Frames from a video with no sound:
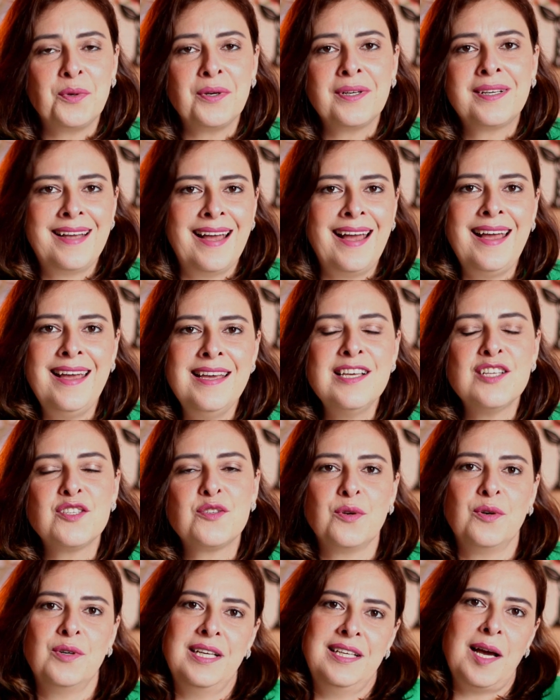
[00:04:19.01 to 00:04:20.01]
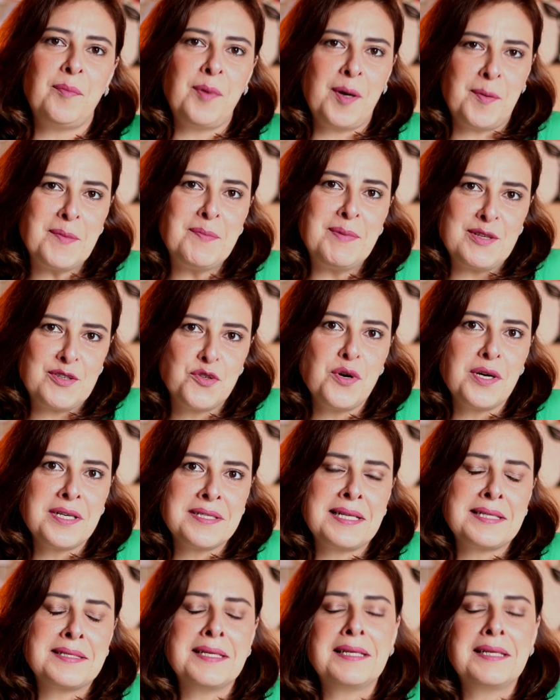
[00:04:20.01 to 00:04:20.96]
Por que isso? E a própria pessoa que está